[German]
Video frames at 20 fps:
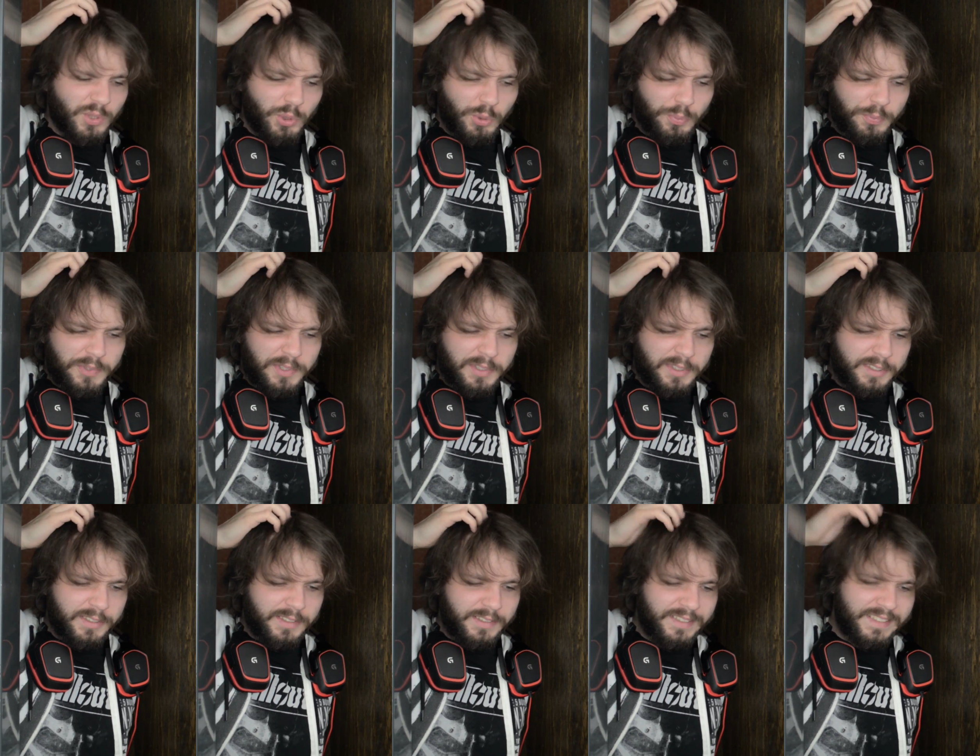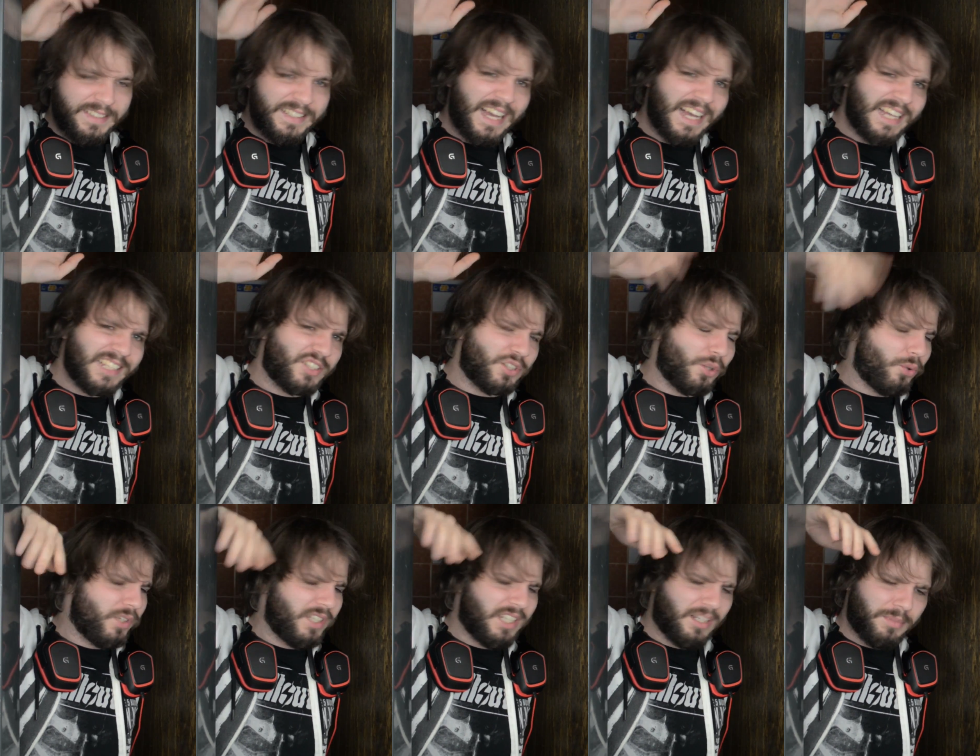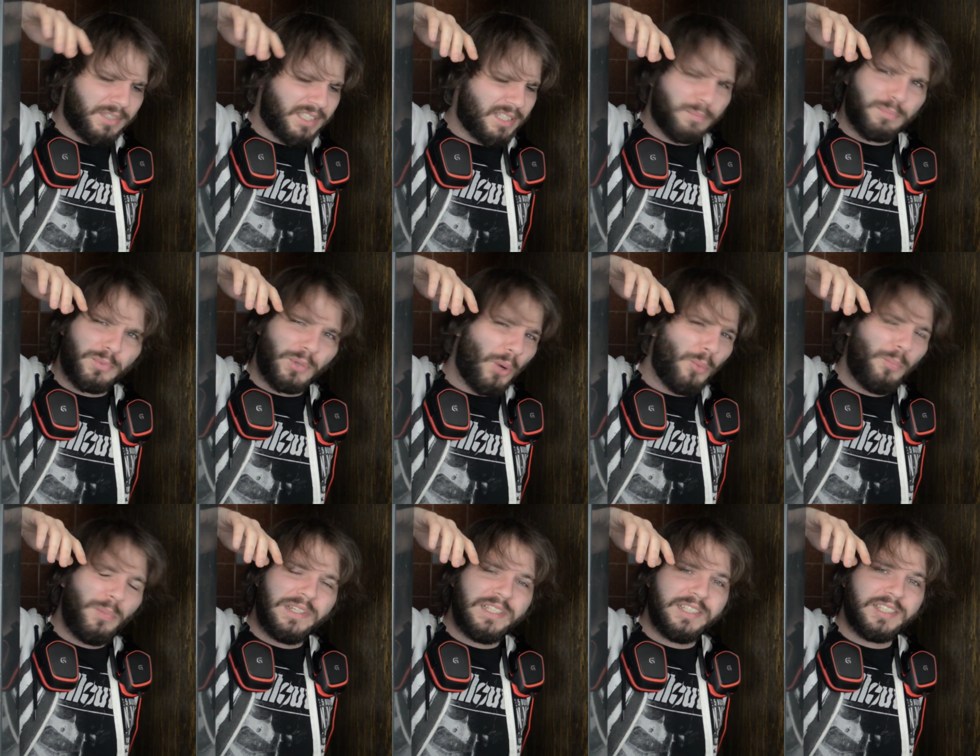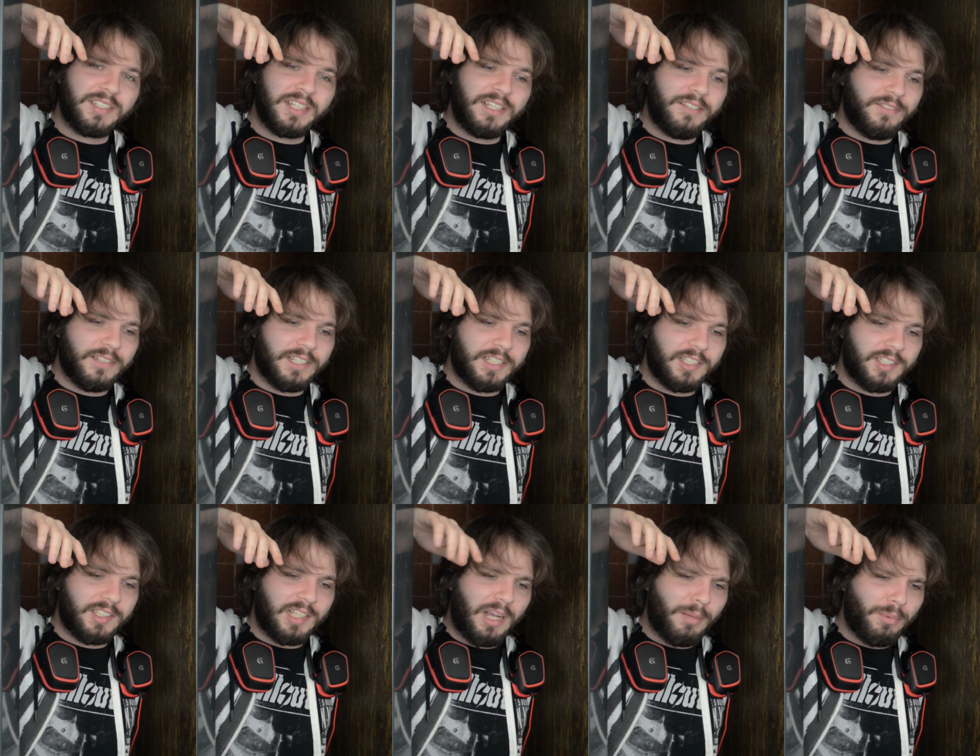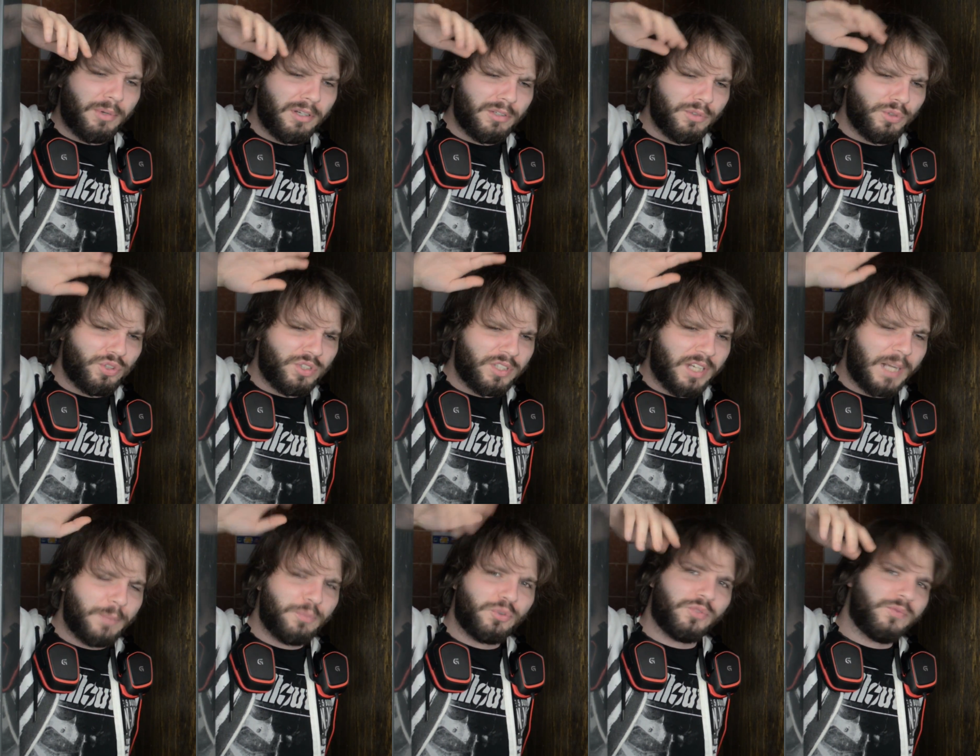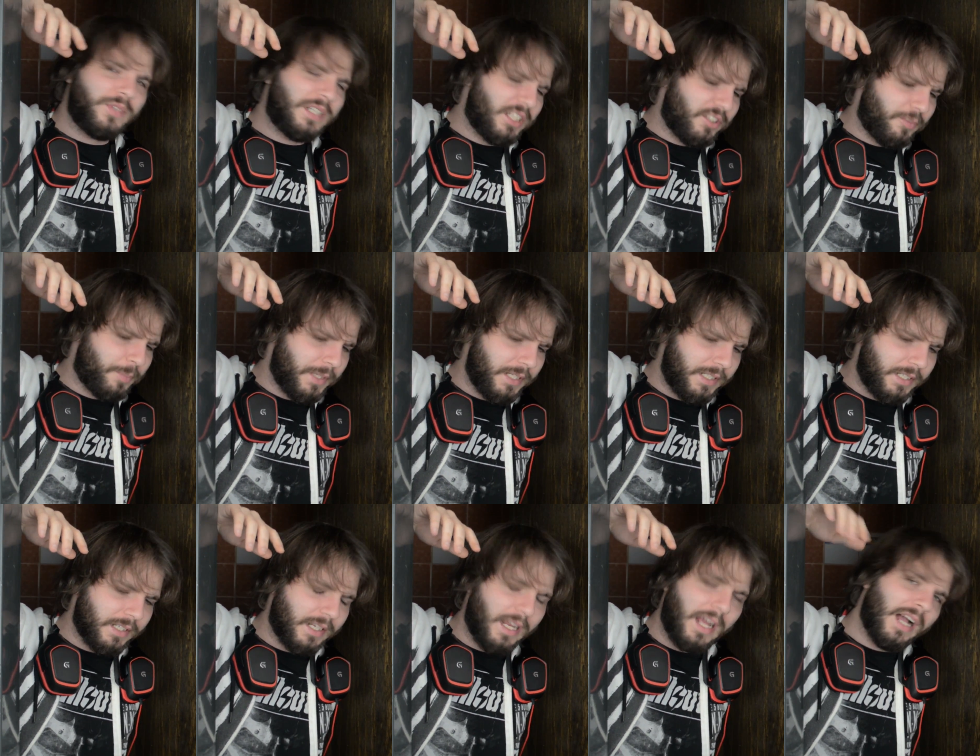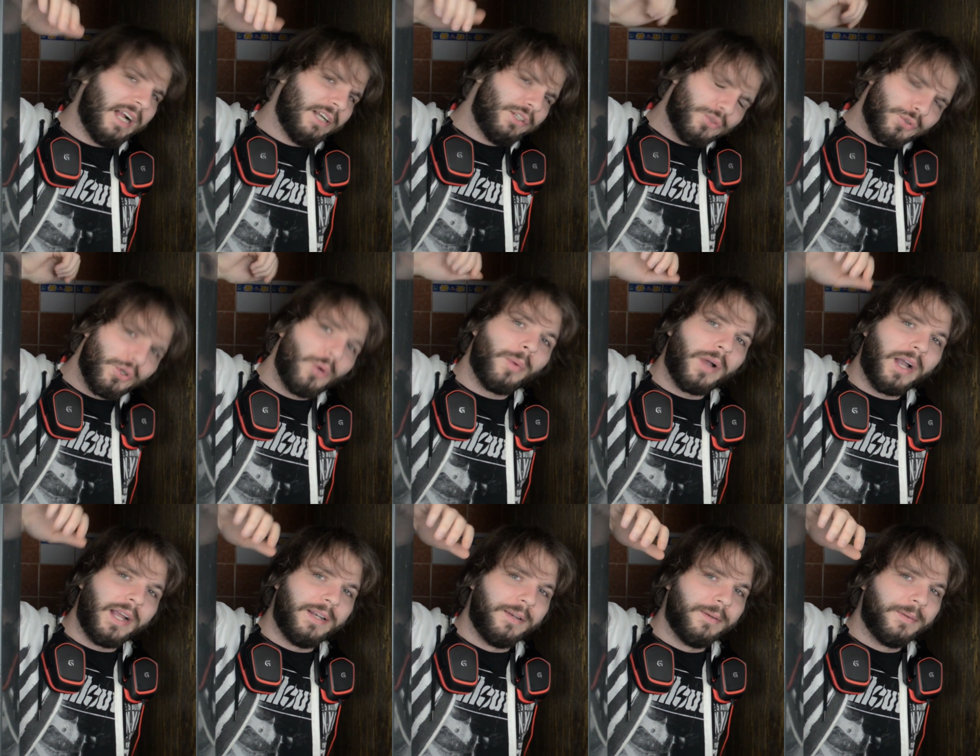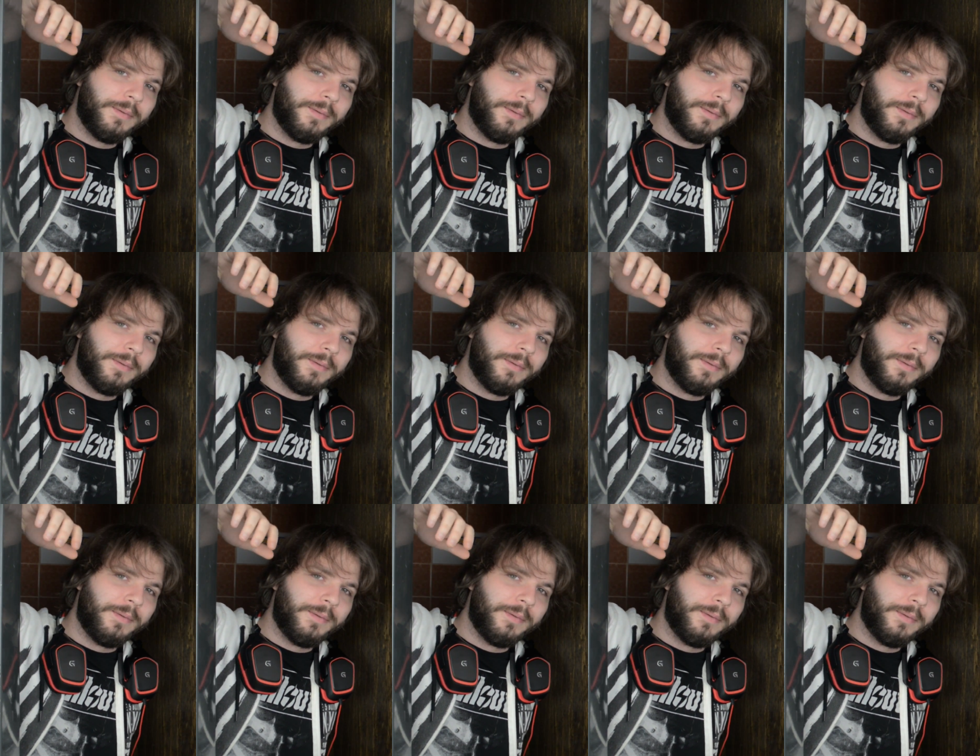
Ups. Ja, sorry, aber ich habe komplett die Zeit vergessen. Aber ist ja halb so wild, jetzt bin ich ja da. Also komm rein.